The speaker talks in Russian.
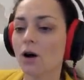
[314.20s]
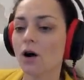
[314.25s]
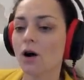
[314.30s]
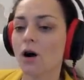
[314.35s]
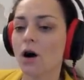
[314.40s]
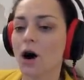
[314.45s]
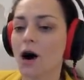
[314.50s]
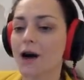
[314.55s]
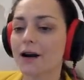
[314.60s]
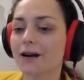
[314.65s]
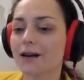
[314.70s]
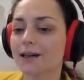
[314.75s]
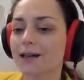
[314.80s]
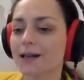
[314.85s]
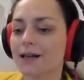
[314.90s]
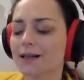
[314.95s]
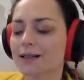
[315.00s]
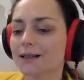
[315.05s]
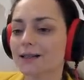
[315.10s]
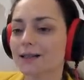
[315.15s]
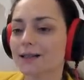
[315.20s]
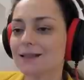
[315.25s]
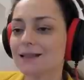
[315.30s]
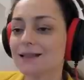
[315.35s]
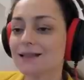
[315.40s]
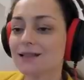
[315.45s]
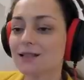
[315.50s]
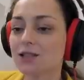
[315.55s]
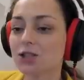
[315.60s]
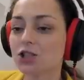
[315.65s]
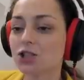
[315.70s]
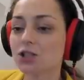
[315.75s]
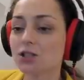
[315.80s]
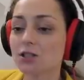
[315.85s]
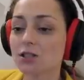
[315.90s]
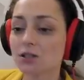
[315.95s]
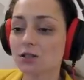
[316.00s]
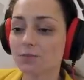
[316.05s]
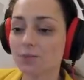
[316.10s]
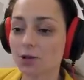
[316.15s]
Аронян не
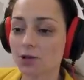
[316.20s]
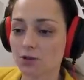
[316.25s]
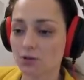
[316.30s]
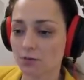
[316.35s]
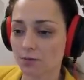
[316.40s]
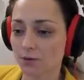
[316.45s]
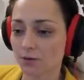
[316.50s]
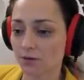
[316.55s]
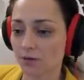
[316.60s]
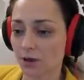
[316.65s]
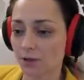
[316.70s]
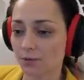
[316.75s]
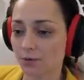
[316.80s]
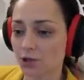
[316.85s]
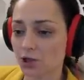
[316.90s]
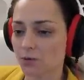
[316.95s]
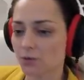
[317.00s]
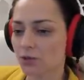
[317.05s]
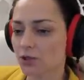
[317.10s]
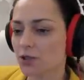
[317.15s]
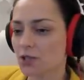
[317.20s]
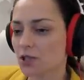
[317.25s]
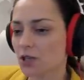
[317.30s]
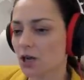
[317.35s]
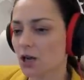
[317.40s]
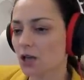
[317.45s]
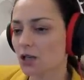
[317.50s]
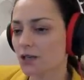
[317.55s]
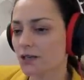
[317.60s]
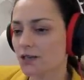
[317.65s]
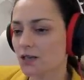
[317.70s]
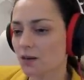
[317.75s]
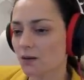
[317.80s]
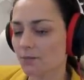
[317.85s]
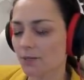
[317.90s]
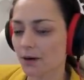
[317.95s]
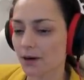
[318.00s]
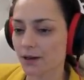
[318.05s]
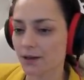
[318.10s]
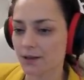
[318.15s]
защитил пешку b2? Почему не сыграл ладья
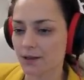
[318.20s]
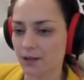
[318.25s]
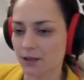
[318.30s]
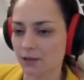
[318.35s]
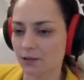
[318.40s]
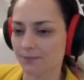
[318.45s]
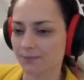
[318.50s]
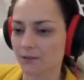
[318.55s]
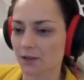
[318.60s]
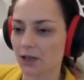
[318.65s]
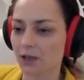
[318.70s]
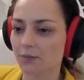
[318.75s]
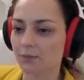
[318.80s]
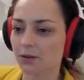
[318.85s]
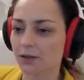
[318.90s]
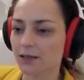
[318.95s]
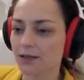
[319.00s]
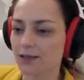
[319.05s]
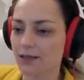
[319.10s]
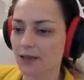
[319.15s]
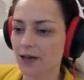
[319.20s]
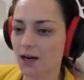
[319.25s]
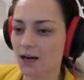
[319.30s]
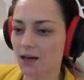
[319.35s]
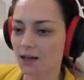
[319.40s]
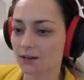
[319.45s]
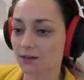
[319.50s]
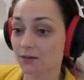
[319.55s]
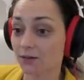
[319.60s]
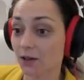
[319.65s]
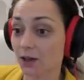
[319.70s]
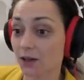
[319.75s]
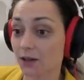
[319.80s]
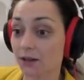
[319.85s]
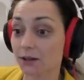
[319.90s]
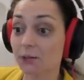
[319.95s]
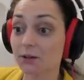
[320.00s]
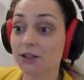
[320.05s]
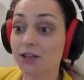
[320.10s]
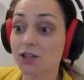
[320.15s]
b1, либо ладья а2,
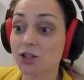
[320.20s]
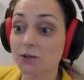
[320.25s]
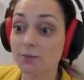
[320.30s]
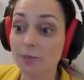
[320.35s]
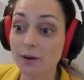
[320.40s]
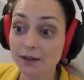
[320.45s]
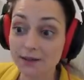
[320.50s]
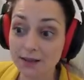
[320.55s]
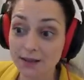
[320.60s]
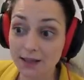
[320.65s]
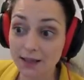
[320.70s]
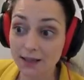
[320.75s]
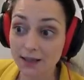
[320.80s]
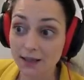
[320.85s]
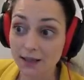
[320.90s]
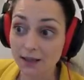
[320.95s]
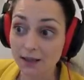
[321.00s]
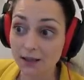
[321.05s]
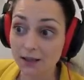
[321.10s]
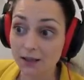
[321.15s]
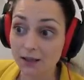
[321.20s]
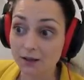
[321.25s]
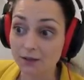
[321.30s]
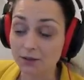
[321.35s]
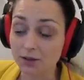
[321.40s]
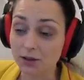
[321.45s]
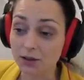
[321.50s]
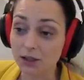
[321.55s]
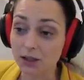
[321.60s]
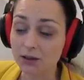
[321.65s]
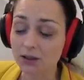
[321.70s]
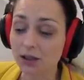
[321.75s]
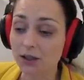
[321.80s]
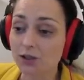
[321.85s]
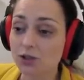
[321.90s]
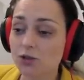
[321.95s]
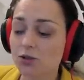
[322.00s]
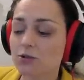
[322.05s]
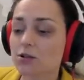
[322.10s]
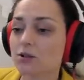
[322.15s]
либо даже b3? Ведь тогда
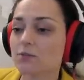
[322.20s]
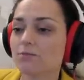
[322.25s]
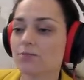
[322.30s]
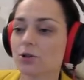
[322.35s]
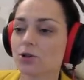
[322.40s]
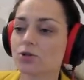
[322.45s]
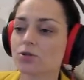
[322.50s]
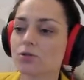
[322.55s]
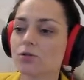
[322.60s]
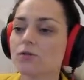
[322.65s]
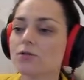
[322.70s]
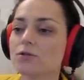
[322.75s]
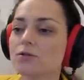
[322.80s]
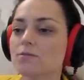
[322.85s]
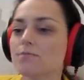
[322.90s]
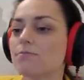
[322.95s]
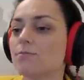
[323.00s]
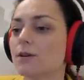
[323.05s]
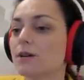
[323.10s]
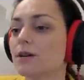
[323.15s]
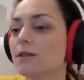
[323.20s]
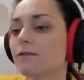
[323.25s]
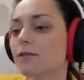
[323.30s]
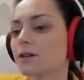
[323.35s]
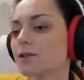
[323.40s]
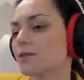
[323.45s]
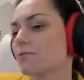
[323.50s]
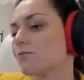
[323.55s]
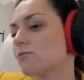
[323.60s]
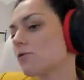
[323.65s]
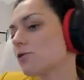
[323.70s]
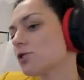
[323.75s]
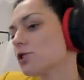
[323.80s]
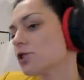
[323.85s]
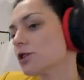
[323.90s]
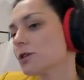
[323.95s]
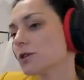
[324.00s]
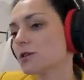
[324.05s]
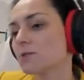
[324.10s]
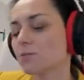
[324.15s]
черным пришлось бы,
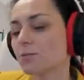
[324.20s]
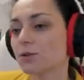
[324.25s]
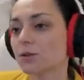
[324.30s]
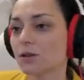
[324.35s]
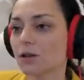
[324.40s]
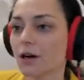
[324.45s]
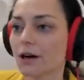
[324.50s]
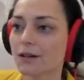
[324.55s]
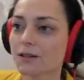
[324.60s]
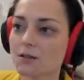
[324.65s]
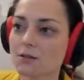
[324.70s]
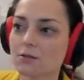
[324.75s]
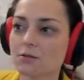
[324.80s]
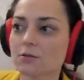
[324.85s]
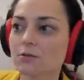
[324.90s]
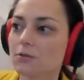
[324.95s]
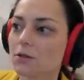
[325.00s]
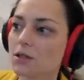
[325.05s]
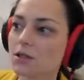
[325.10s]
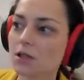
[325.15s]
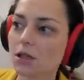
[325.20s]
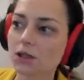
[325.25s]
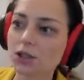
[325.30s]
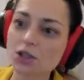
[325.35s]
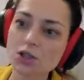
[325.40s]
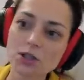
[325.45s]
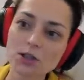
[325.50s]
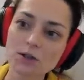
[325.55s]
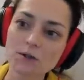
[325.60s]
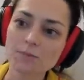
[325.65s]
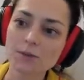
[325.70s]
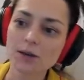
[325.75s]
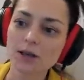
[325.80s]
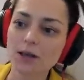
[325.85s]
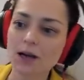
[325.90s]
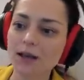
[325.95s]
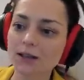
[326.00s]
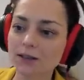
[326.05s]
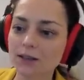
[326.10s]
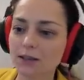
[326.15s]
возможно, испытать ну, достаточно
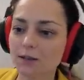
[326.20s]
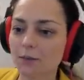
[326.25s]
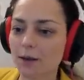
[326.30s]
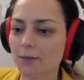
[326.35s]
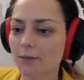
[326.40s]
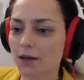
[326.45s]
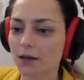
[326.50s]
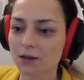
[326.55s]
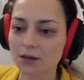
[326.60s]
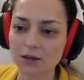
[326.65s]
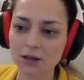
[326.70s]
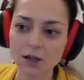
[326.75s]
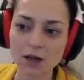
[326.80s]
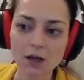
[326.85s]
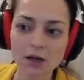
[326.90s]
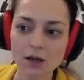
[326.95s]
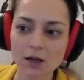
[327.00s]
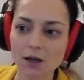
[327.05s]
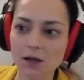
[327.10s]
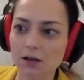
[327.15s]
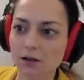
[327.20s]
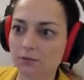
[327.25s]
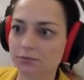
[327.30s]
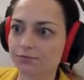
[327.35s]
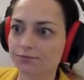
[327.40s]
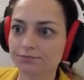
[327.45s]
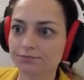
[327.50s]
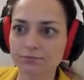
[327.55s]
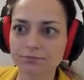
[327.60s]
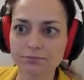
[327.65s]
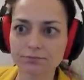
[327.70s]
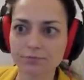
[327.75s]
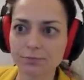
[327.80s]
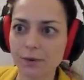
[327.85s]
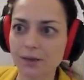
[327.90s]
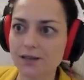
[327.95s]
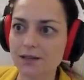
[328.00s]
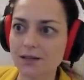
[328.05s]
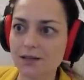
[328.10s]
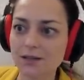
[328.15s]
неприятные моменты. А,
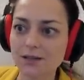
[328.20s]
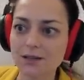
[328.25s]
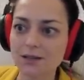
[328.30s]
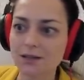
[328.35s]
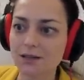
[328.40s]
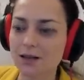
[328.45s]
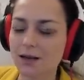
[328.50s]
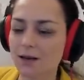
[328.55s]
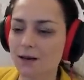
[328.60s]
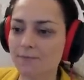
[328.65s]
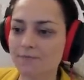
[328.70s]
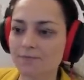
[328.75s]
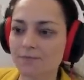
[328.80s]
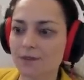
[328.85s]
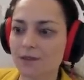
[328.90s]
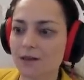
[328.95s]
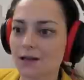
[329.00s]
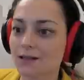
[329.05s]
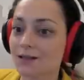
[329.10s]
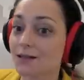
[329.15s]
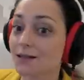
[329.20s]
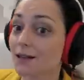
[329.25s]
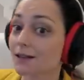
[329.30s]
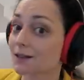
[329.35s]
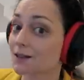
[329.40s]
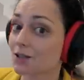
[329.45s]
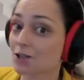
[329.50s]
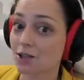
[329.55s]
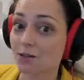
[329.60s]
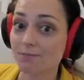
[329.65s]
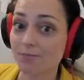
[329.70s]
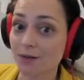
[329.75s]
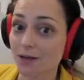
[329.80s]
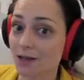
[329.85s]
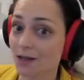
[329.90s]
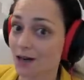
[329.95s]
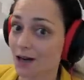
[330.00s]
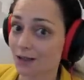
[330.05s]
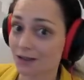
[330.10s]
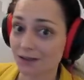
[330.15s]
позиция достаточно
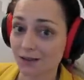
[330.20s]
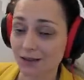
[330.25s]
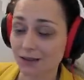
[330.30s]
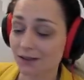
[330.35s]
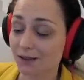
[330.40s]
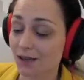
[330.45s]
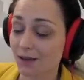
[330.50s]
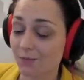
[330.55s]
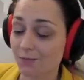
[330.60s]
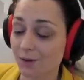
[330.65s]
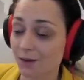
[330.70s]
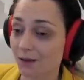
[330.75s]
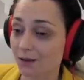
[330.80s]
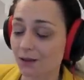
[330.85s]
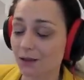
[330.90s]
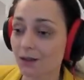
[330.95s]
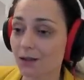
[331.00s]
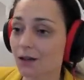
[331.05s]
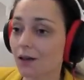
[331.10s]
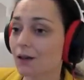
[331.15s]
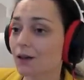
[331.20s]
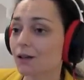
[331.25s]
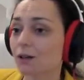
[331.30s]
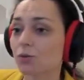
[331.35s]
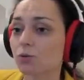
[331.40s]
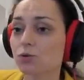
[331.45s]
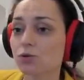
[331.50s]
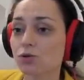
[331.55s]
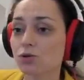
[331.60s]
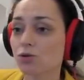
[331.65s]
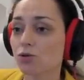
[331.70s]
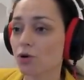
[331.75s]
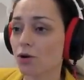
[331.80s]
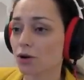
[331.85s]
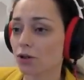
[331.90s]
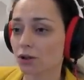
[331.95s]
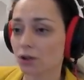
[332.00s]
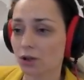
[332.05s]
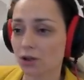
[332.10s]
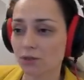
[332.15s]
приятная для белых, у
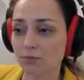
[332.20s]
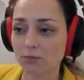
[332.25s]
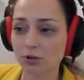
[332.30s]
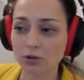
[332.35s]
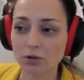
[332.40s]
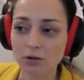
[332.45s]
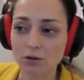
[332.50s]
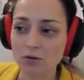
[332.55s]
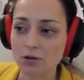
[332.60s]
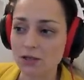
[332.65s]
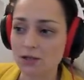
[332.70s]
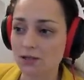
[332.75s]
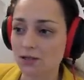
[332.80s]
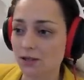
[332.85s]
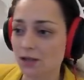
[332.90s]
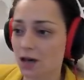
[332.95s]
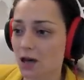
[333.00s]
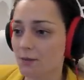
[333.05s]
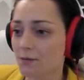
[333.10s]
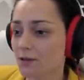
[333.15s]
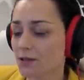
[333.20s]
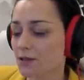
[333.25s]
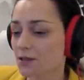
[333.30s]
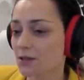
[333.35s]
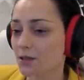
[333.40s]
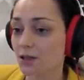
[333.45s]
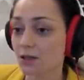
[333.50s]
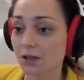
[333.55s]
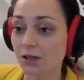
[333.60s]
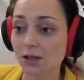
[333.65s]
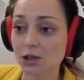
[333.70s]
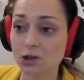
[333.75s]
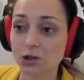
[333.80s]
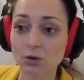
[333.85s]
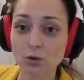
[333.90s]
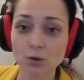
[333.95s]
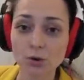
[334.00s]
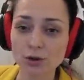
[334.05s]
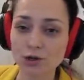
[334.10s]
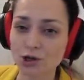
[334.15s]
черных много слабостей, и
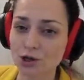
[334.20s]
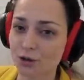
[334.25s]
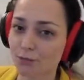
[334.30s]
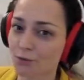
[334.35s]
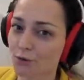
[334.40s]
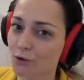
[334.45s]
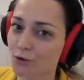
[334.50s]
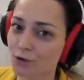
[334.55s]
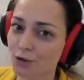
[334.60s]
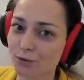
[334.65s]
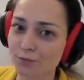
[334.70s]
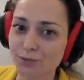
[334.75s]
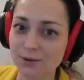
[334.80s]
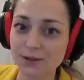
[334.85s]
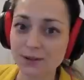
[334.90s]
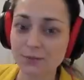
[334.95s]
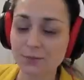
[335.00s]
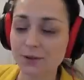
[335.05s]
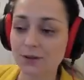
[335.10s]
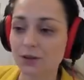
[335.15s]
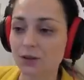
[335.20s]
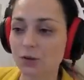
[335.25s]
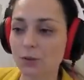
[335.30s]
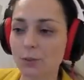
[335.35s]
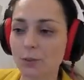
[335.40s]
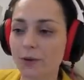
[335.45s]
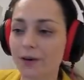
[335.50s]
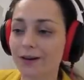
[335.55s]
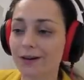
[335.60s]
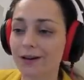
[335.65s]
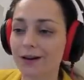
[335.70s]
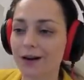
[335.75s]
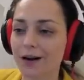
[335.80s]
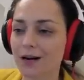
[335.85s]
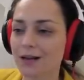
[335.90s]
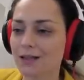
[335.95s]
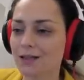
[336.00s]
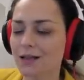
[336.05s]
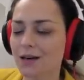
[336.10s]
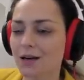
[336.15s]
точно можно было бы ее
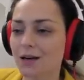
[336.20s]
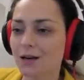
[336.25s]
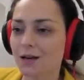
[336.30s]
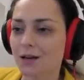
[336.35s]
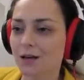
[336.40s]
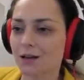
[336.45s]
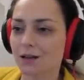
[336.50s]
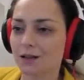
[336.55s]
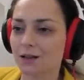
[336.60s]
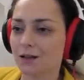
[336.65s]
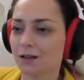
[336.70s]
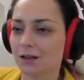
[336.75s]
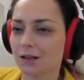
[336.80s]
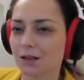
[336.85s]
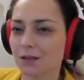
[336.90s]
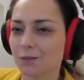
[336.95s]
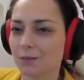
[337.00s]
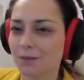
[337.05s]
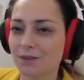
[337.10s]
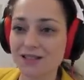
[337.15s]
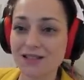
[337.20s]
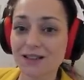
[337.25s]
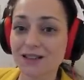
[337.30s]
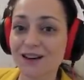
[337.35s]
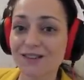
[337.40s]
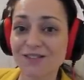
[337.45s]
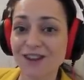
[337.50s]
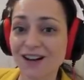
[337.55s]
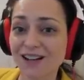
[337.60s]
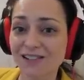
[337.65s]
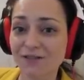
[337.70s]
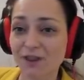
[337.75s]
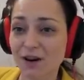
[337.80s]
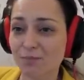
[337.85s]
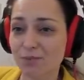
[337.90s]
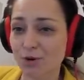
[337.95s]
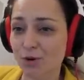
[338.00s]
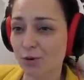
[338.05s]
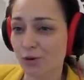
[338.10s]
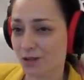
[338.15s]
поиграть и позадавать
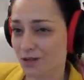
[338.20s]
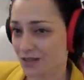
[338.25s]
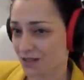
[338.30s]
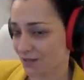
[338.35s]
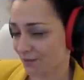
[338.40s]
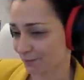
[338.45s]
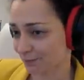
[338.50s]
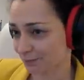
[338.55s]
вопросы